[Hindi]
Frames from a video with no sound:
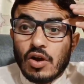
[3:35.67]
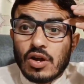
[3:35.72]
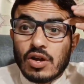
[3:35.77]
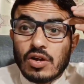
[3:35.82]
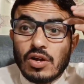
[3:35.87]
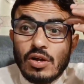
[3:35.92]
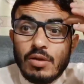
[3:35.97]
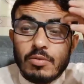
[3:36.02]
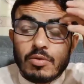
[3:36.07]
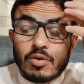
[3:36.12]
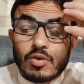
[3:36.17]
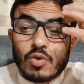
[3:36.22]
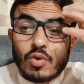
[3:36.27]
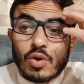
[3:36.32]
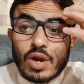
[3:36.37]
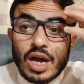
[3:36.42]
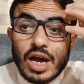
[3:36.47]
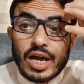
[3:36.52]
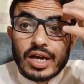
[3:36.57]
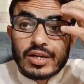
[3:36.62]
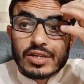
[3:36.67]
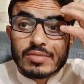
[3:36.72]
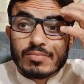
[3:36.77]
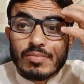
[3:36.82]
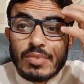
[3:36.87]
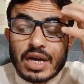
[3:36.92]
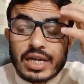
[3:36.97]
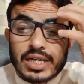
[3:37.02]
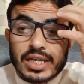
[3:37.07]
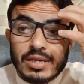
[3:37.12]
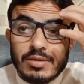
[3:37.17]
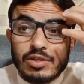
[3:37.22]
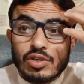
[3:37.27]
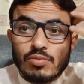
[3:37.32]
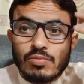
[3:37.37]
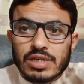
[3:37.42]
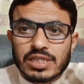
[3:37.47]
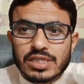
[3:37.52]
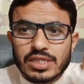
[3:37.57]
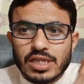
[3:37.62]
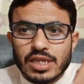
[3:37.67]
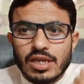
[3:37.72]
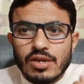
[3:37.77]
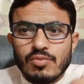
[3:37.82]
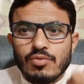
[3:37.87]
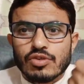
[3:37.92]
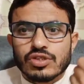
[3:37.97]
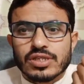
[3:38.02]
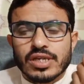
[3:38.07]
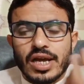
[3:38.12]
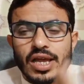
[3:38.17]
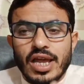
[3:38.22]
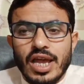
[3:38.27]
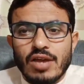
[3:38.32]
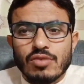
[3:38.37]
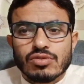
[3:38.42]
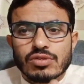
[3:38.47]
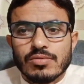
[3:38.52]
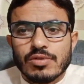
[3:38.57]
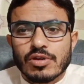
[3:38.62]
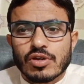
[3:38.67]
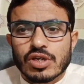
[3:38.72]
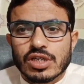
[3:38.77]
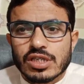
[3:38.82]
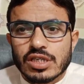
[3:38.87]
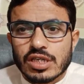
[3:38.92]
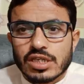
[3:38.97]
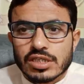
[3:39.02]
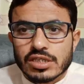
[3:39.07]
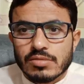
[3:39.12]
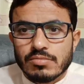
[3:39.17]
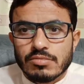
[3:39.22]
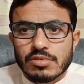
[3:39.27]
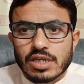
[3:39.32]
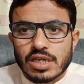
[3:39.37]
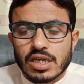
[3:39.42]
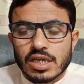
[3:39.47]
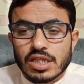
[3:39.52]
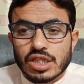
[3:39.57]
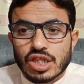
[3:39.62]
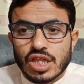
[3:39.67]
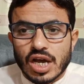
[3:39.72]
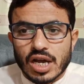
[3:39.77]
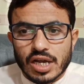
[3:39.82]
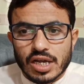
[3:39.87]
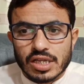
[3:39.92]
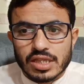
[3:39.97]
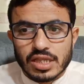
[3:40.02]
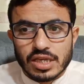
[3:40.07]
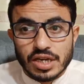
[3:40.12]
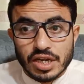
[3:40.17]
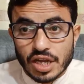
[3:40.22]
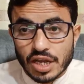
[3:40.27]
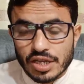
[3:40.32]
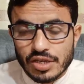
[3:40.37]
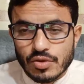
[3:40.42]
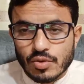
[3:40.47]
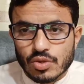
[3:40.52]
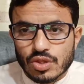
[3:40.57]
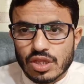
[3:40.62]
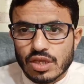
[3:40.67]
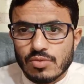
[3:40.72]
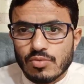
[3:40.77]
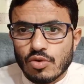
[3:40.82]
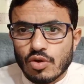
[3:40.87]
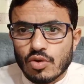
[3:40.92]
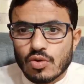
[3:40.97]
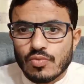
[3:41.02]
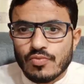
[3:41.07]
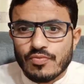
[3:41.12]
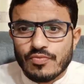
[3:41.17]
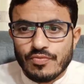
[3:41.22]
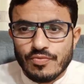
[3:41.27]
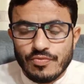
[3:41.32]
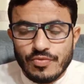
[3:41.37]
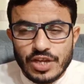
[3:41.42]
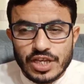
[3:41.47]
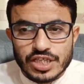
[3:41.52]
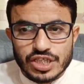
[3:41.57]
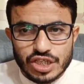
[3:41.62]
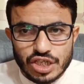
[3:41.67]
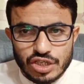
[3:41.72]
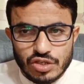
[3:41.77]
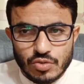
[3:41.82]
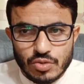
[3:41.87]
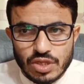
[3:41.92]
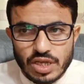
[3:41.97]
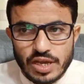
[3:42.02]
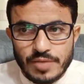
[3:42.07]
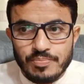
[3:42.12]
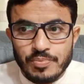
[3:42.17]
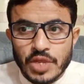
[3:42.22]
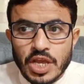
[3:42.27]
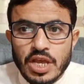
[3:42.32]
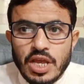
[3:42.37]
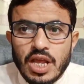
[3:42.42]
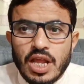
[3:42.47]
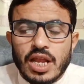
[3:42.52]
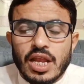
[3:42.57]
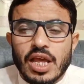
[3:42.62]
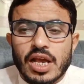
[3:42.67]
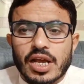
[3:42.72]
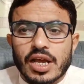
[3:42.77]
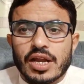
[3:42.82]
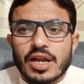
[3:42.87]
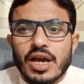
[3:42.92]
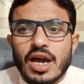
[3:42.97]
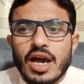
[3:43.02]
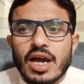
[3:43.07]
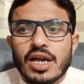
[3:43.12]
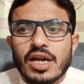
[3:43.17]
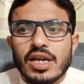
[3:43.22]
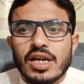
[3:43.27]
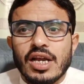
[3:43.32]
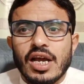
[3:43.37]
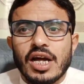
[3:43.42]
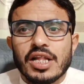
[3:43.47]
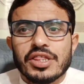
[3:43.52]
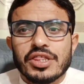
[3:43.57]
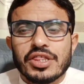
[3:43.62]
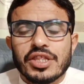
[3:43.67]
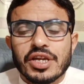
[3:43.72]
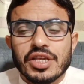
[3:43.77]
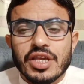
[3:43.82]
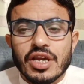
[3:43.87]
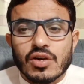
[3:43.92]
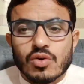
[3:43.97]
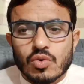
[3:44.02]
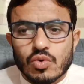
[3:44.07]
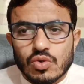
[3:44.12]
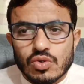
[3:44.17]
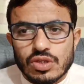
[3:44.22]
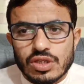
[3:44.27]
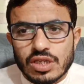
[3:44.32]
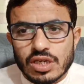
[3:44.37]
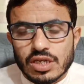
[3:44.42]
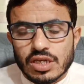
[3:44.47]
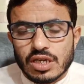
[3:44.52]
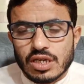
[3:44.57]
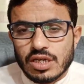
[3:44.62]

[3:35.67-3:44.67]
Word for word: और ख़ुराक बाकी जो बचती है वो ज़ाया है उसमें किसी किस्म की ताकत नहीं होती वो वेस्टेज होता है लेकिन अगर अंतड़ियाँ खुद